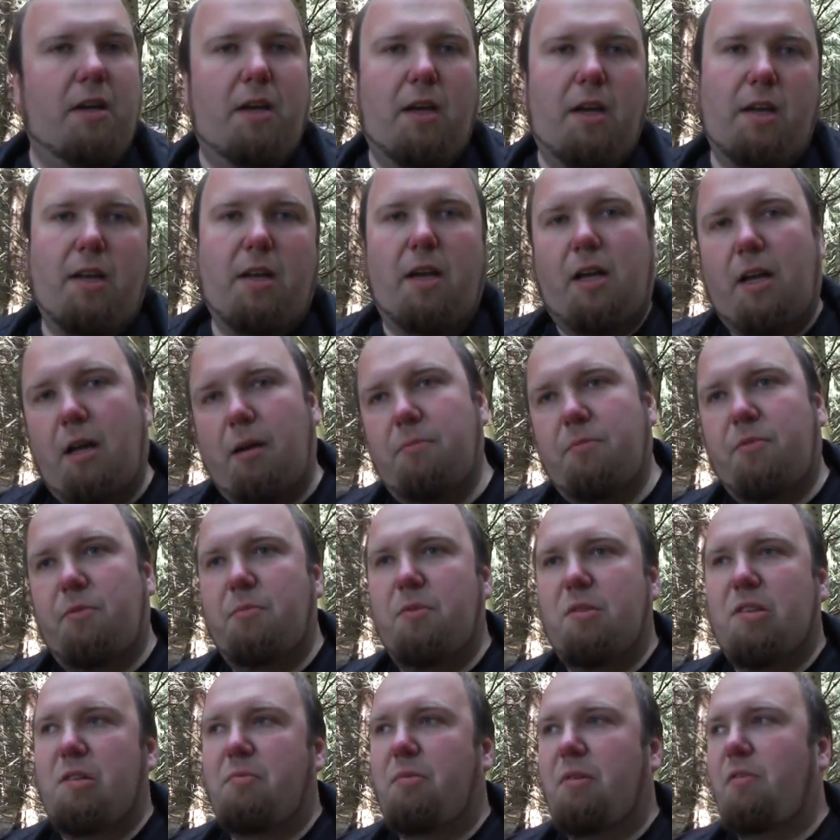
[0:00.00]
Enderkampf,
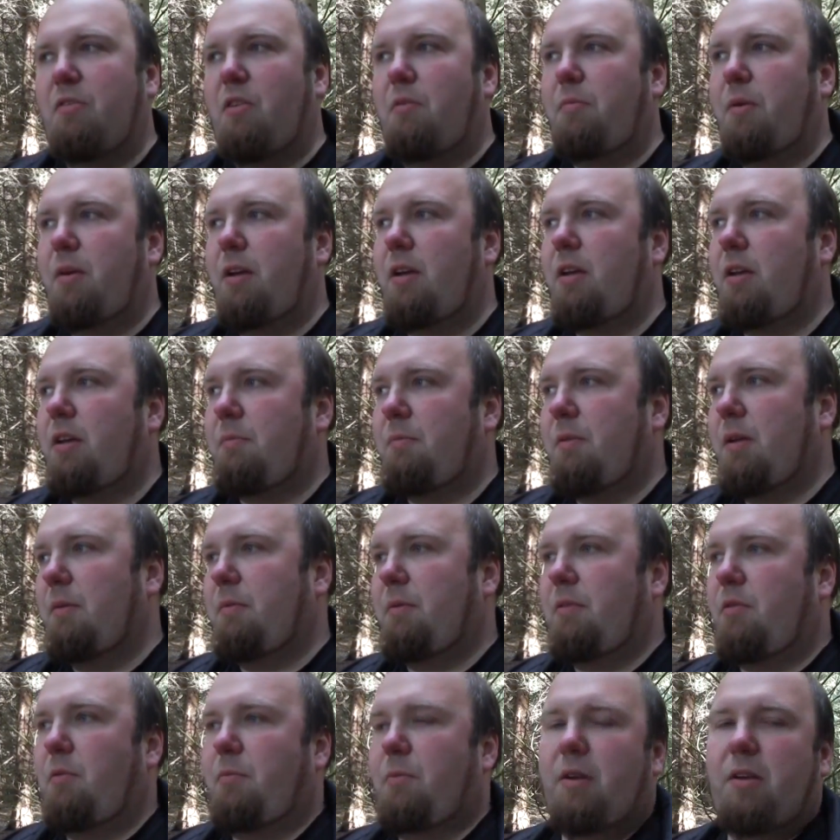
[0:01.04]
ein bisschen PvP. Ich bin ja
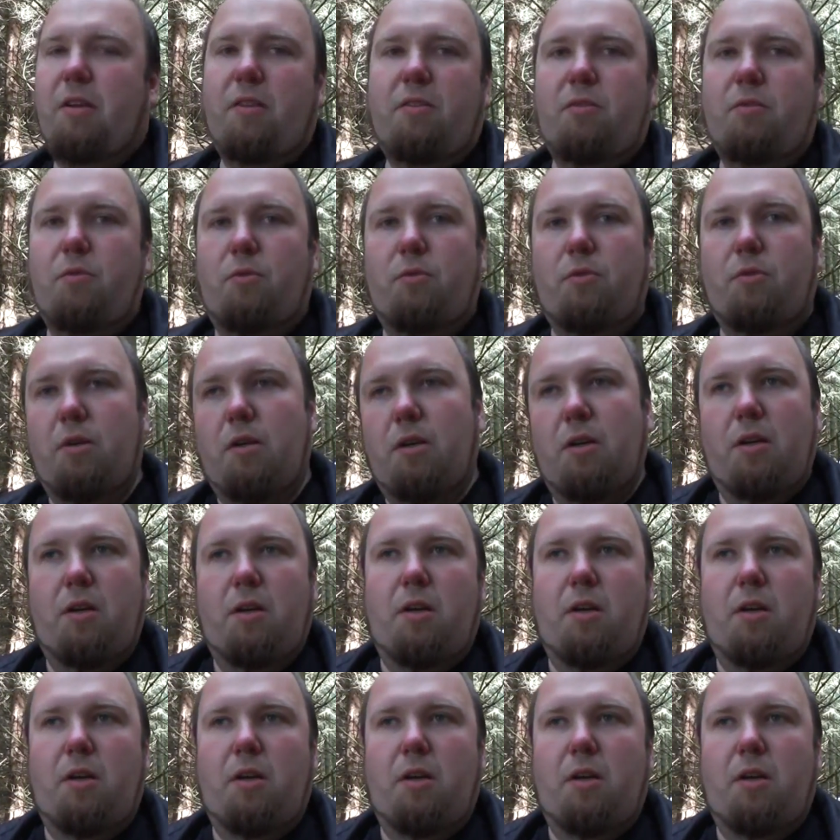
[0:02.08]
PvP nicht so